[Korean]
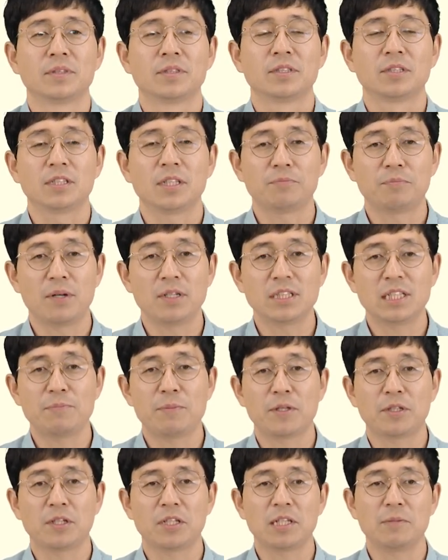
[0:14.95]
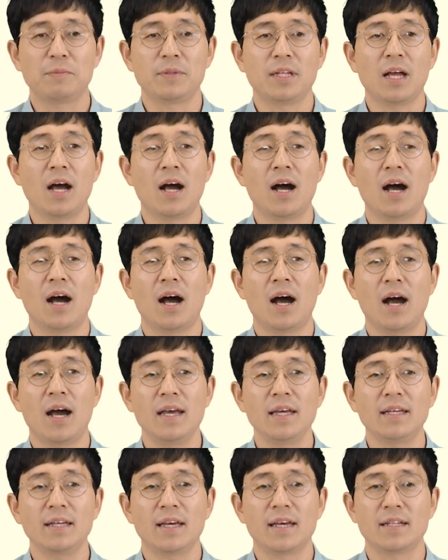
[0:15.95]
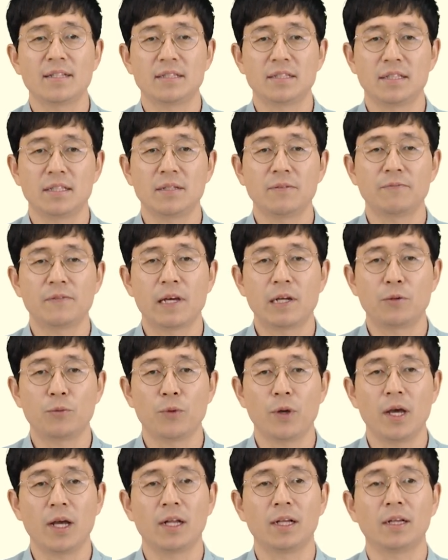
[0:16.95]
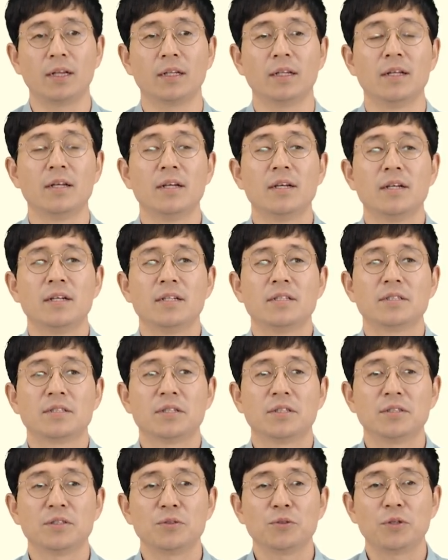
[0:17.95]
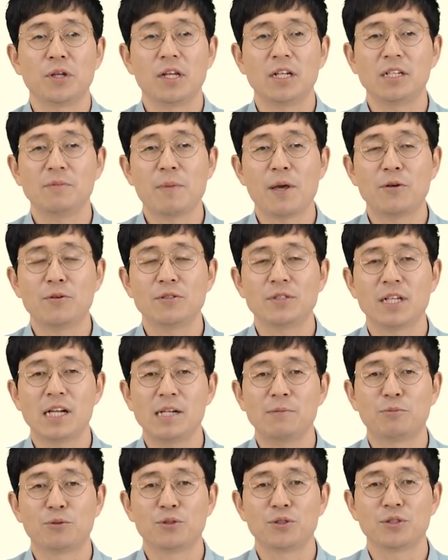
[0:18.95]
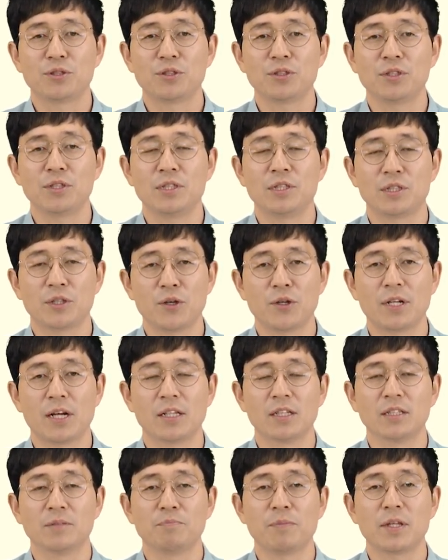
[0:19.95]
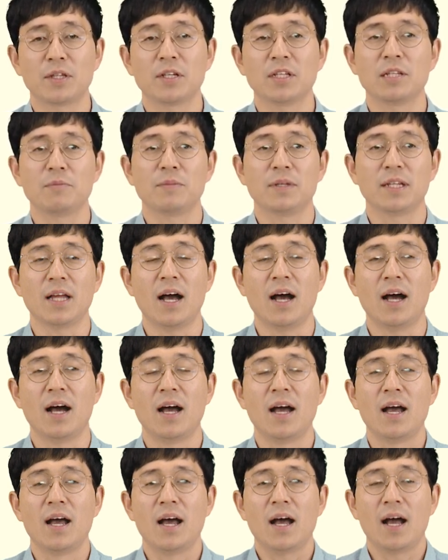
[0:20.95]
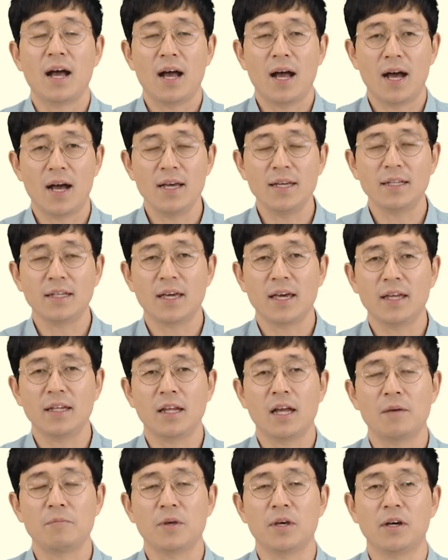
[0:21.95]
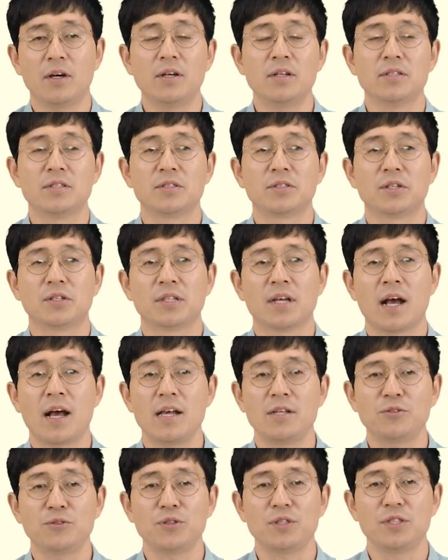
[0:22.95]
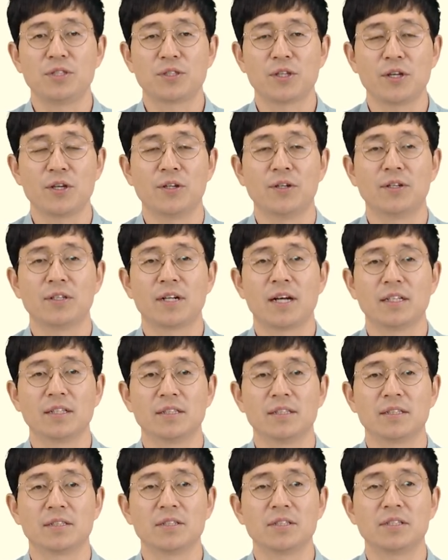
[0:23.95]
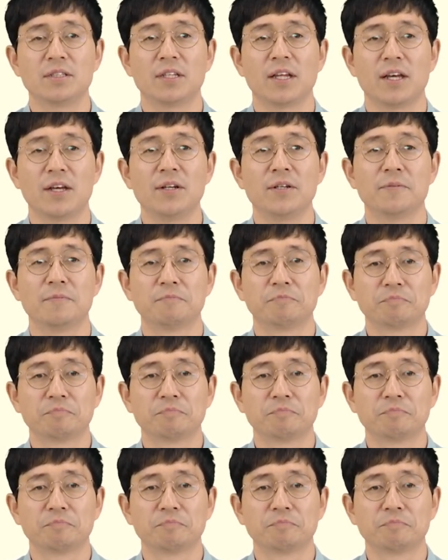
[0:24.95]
첫 번째 패턴입니다. I can sing very well. 저는 노래를 매우 잘 부를 수 있어요 라는 패턴입니다. I can 하면 저는 할 수 있어요 라는 뜻인데요.